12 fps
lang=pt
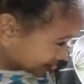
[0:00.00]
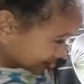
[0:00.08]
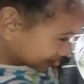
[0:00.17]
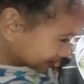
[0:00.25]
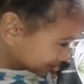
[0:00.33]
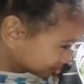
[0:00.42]

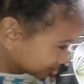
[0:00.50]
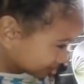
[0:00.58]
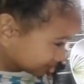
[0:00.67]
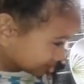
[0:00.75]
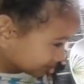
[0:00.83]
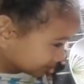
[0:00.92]
Sim.
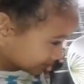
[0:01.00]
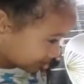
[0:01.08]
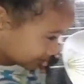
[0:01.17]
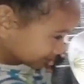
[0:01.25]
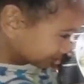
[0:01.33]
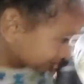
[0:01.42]

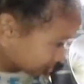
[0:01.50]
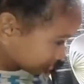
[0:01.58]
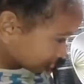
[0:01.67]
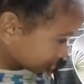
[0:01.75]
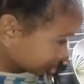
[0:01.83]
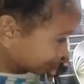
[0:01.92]
Vai,
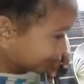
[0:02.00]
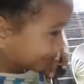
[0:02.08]
come que